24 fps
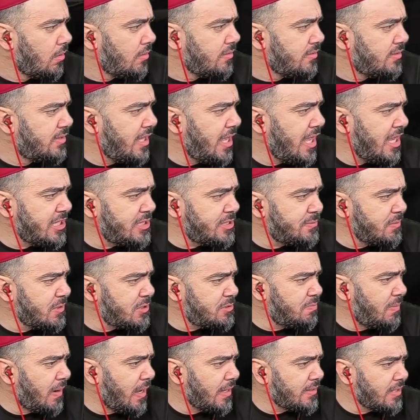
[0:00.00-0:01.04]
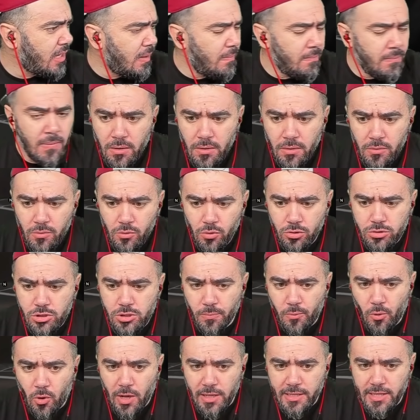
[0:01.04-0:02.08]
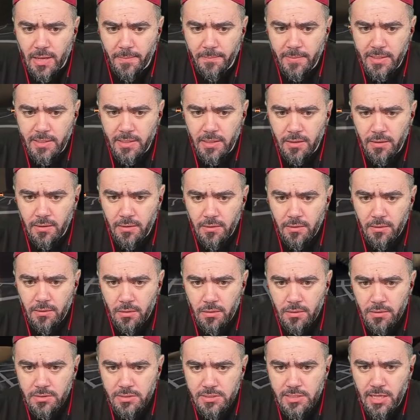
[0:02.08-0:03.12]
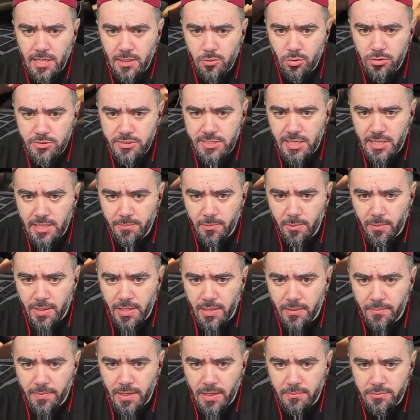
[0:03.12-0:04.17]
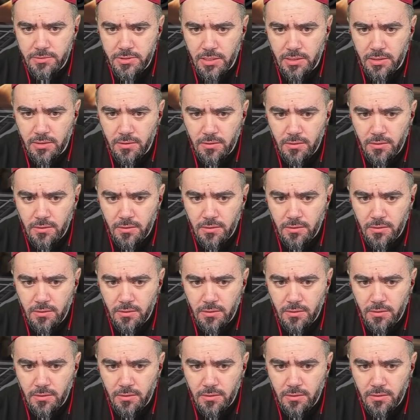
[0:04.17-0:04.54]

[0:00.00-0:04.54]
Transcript: Değişmiş mi adam? Yoksa bu adam mıydı? Silah göstereyim mi bakalım ne yapacak?